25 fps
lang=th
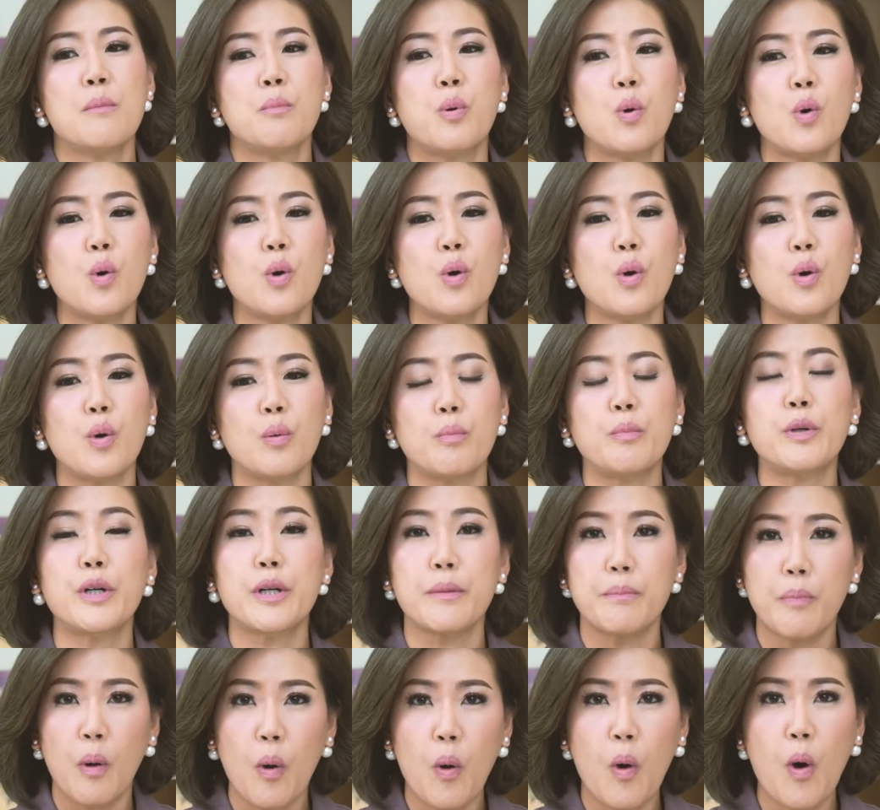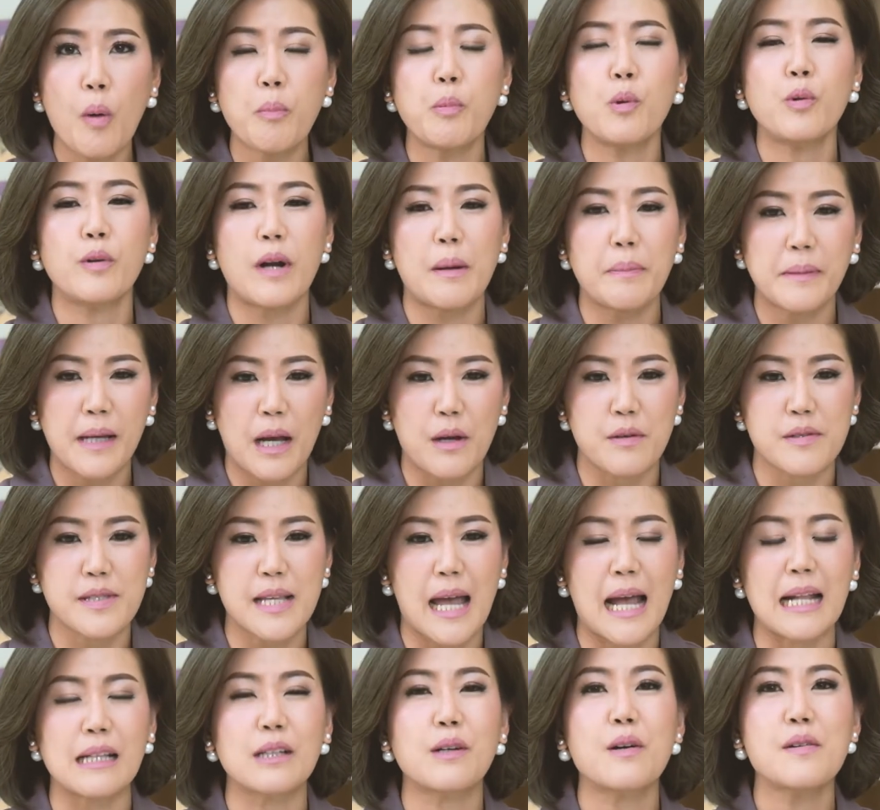ผู้บริโภคผู้รับข่าว
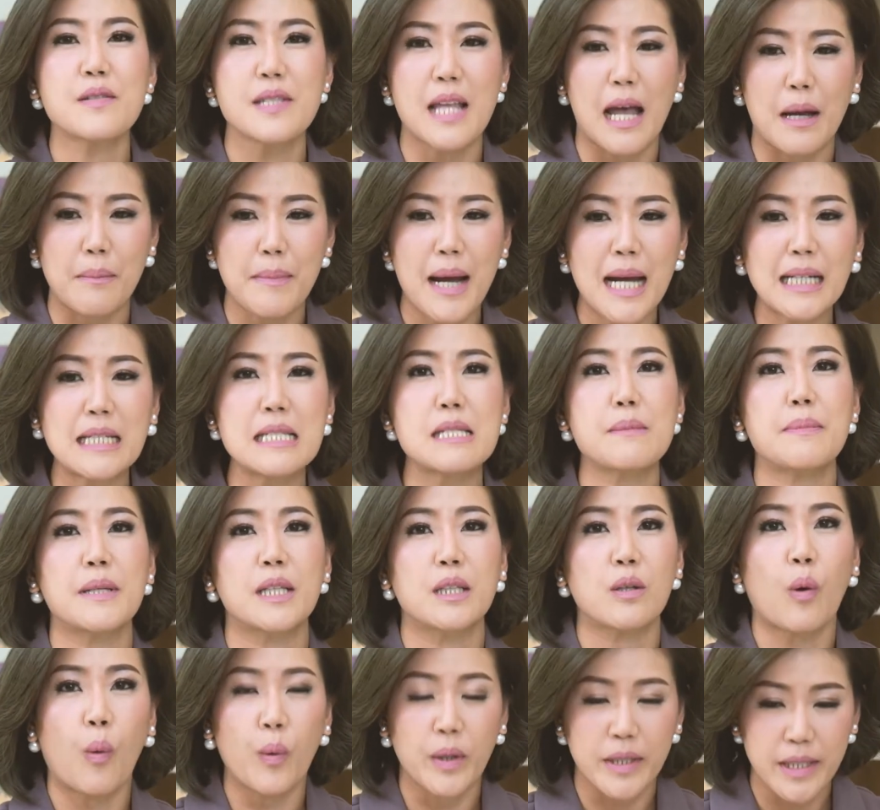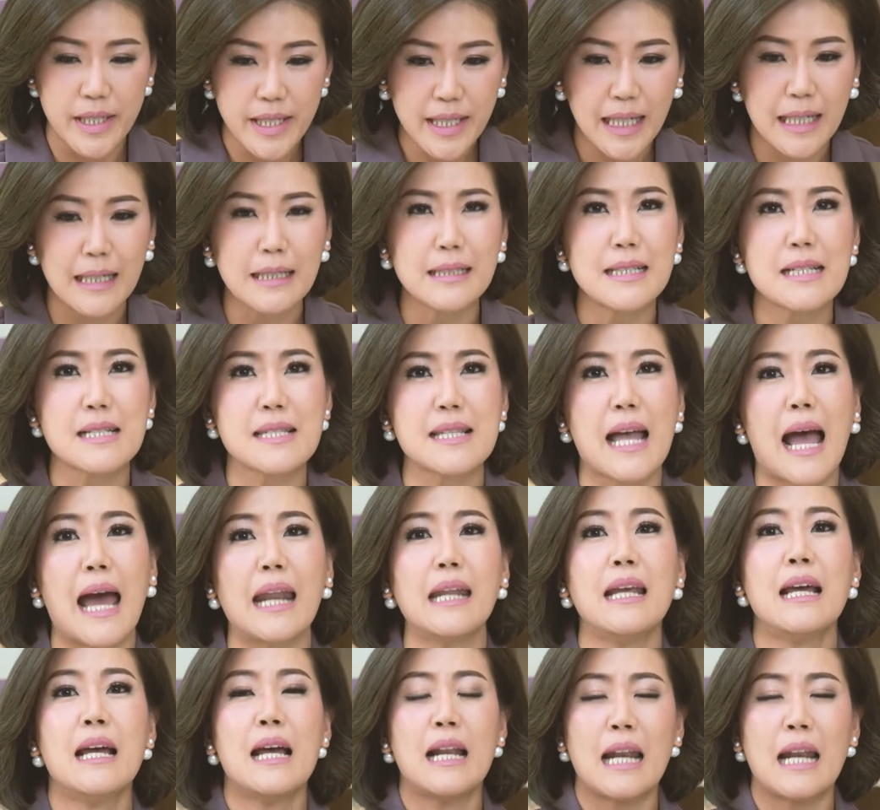สารก็สามารถที่จะเป็นคนที่คัดเลือกสาร